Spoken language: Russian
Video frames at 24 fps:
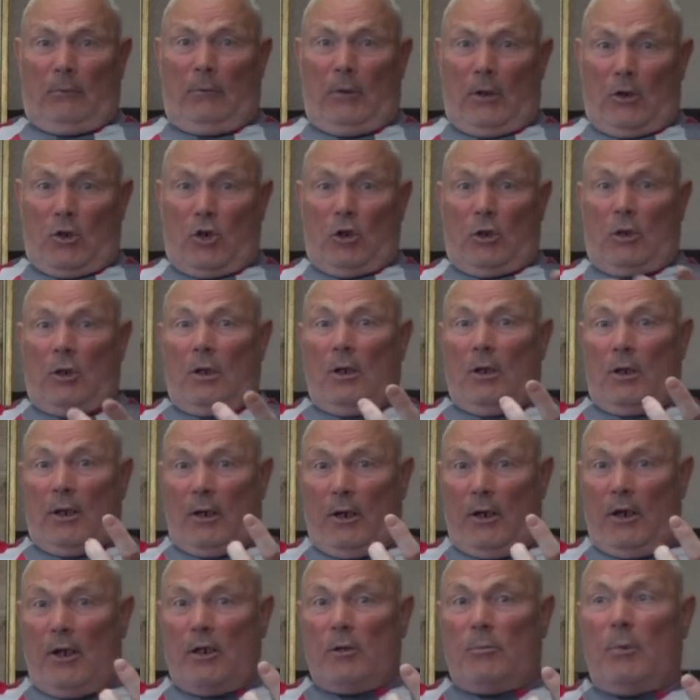Значит,
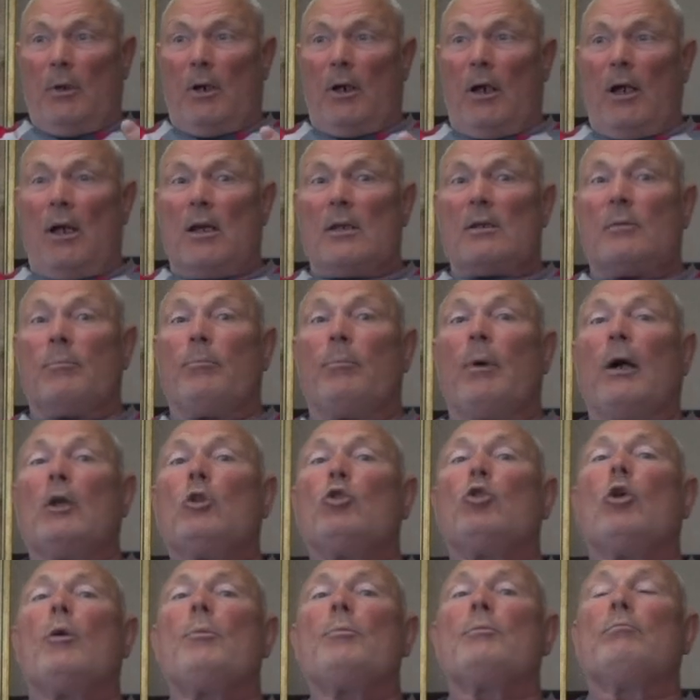клизмы раз,
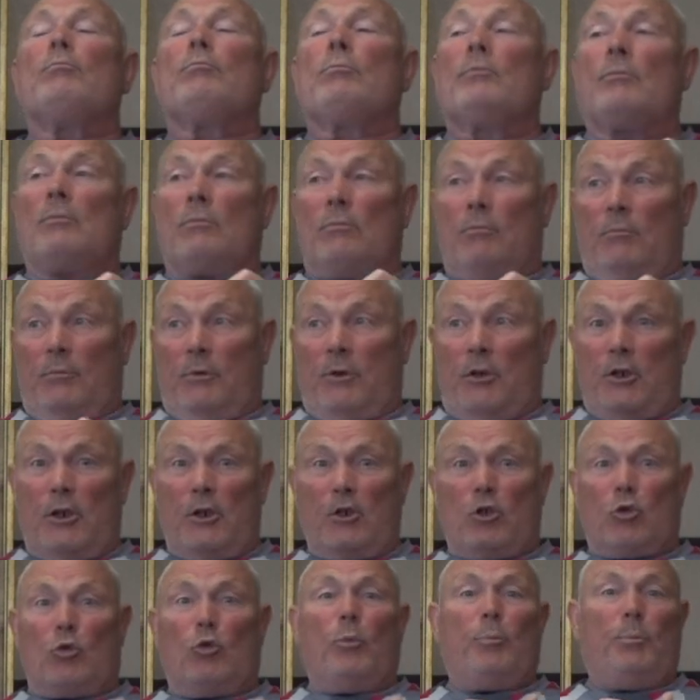потом
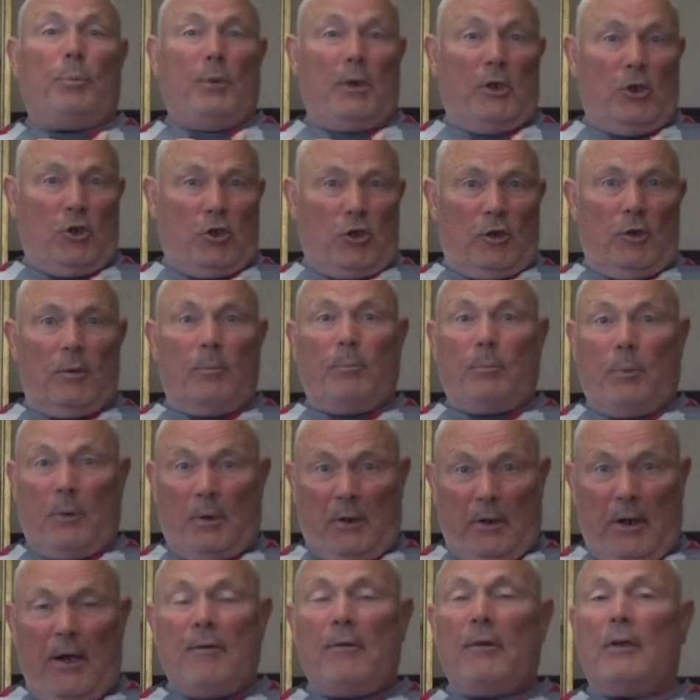чистку печени.
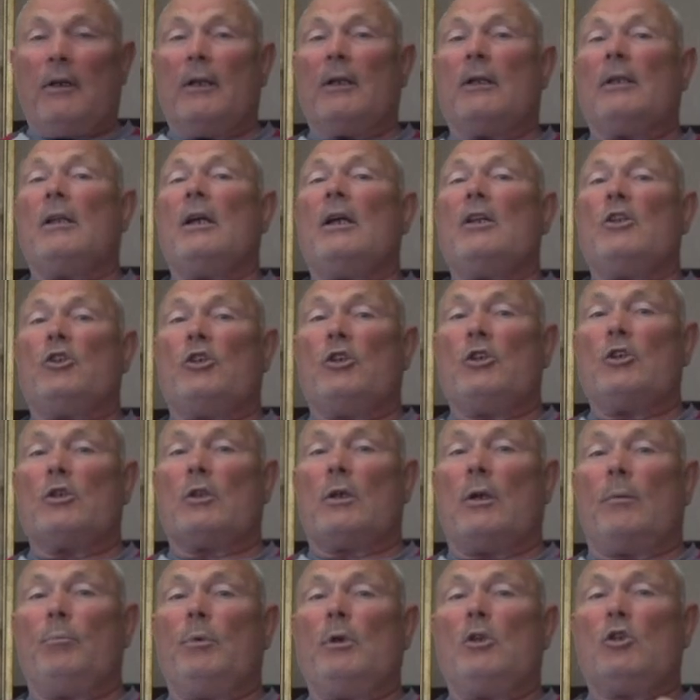Правильно, да,
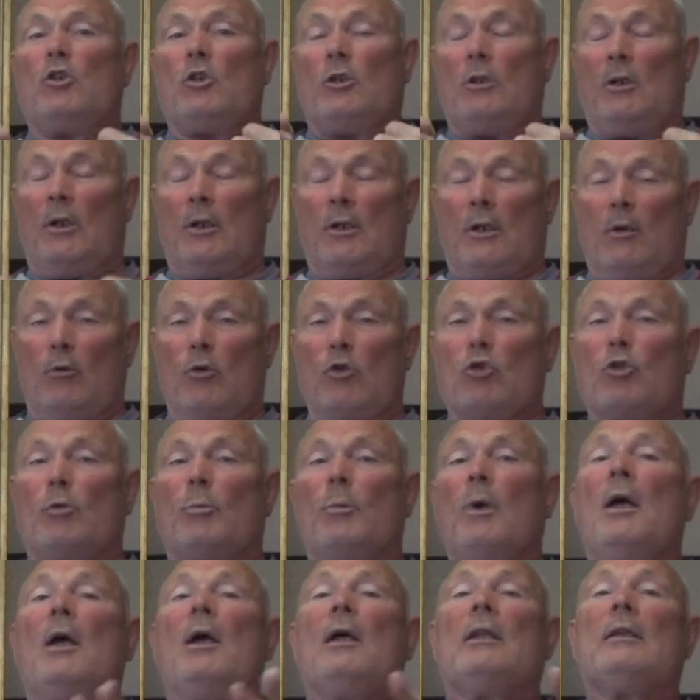чистка печени для того,
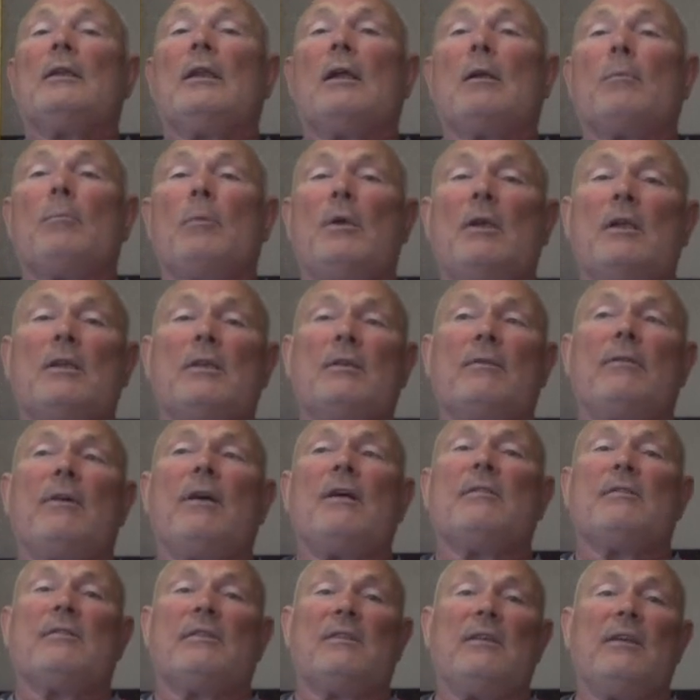чтобы
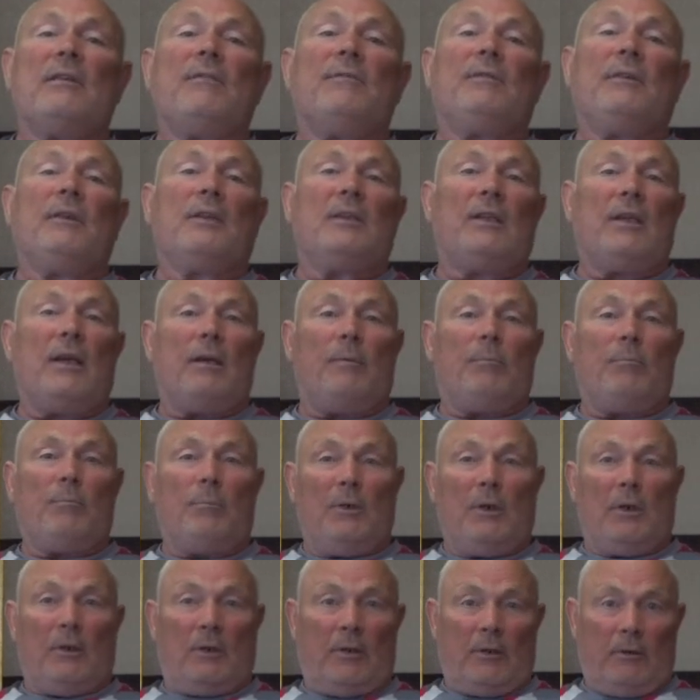нормализовать все виды
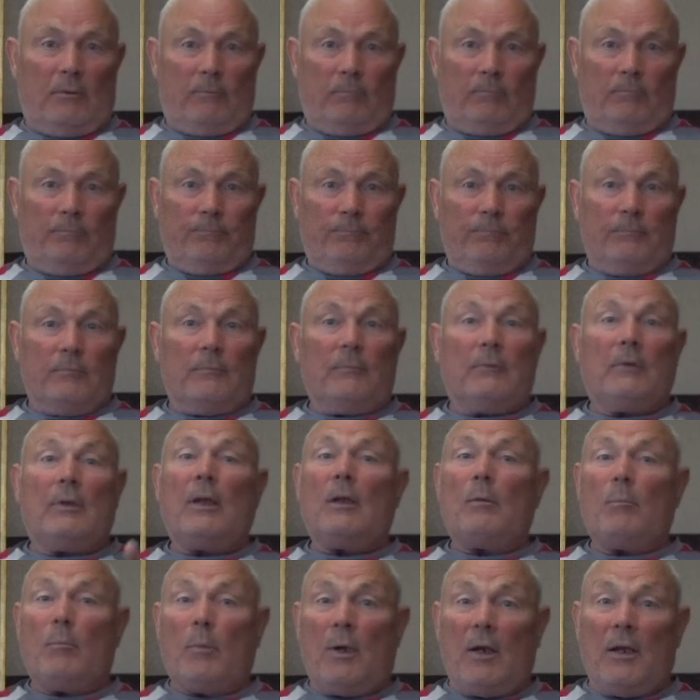обмена.
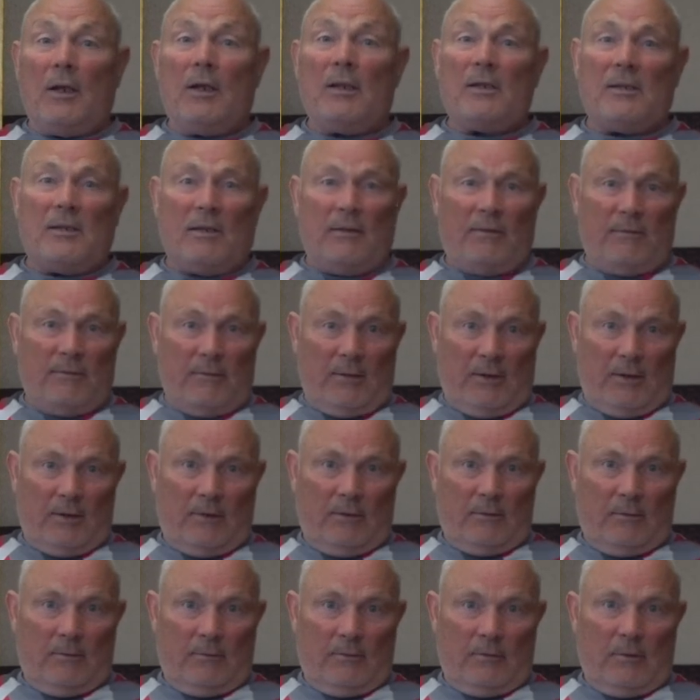Нормализовать.
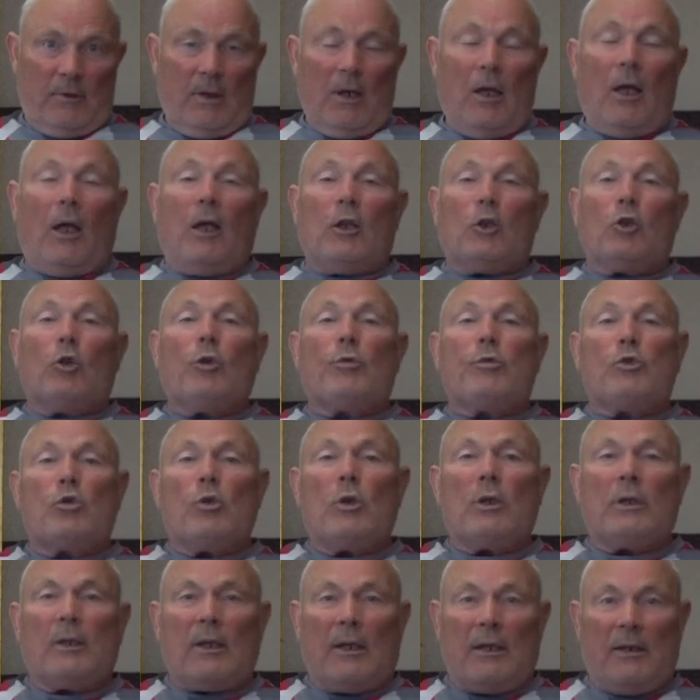Но
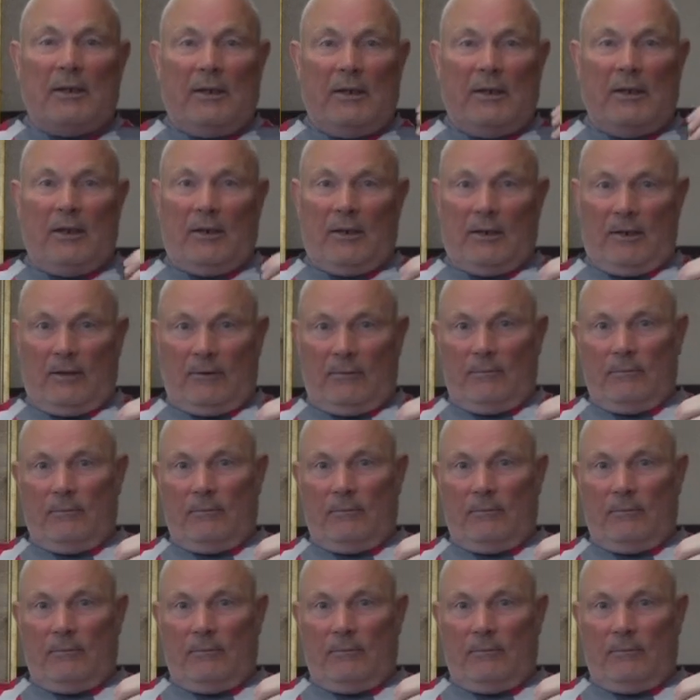все это дело.